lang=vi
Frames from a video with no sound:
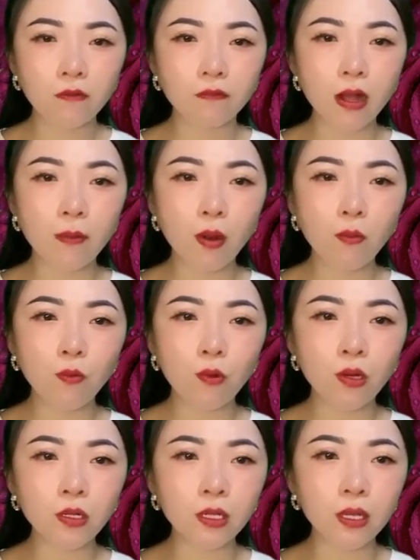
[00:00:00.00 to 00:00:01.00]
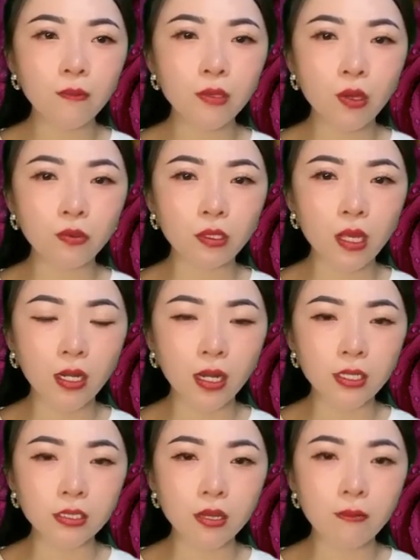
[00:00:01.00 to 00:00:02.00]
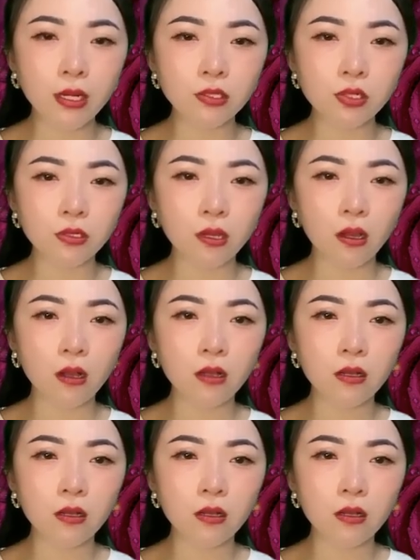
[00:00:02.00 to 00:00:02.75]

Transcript: và mong muốn kiếm nhiều tiền để chữa mắt cho tớ.